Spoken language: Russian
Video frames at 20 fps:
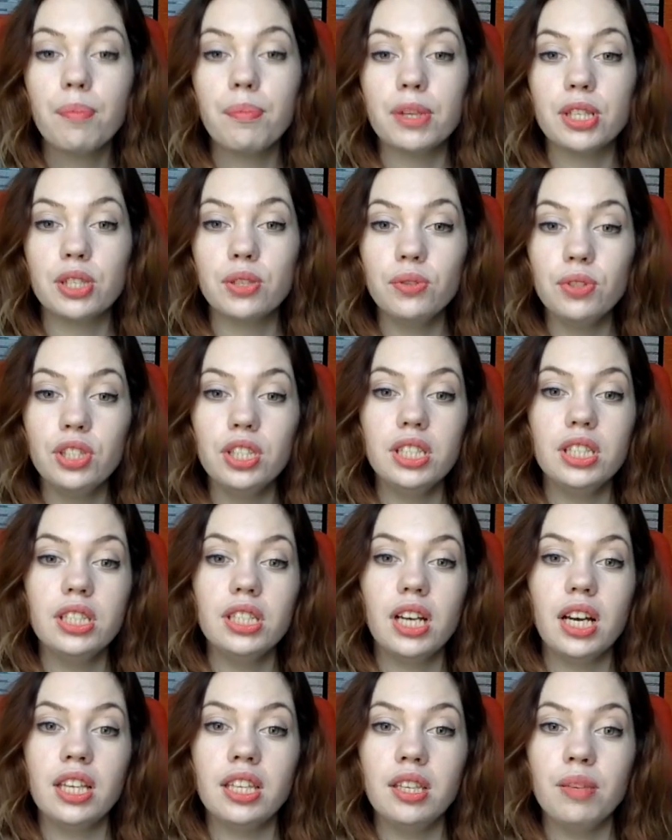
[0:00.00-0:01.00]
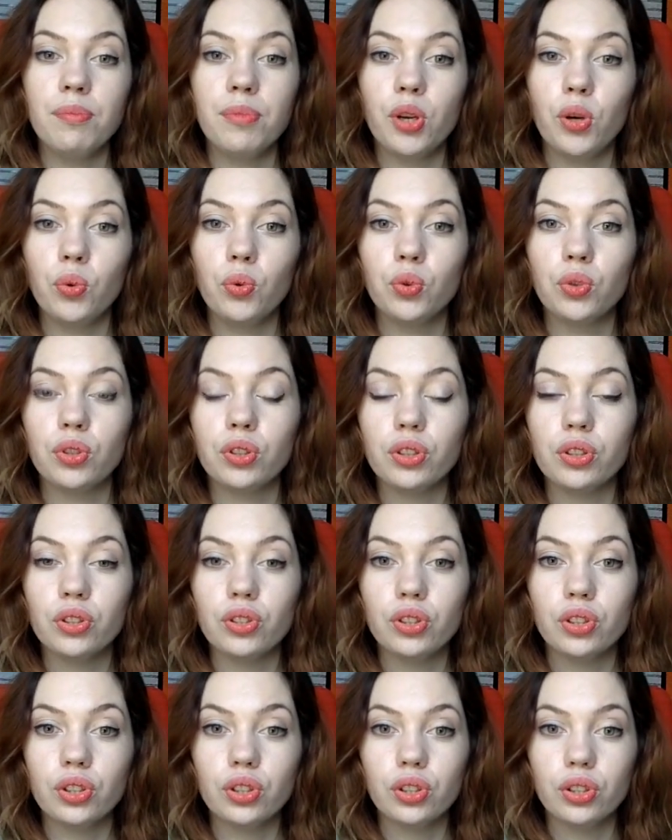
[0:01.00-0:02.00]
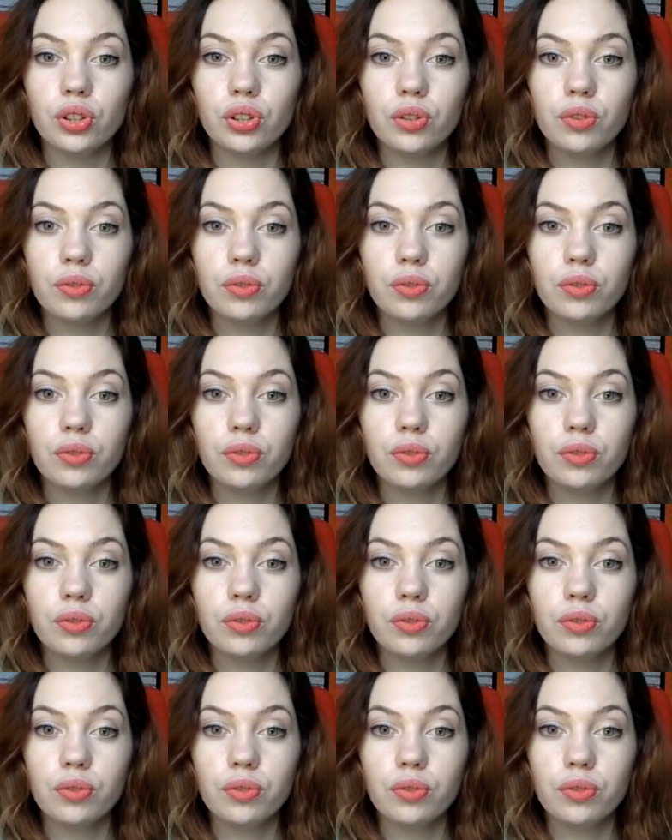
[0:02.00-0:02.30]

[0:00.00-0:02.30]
По сути, они берут э,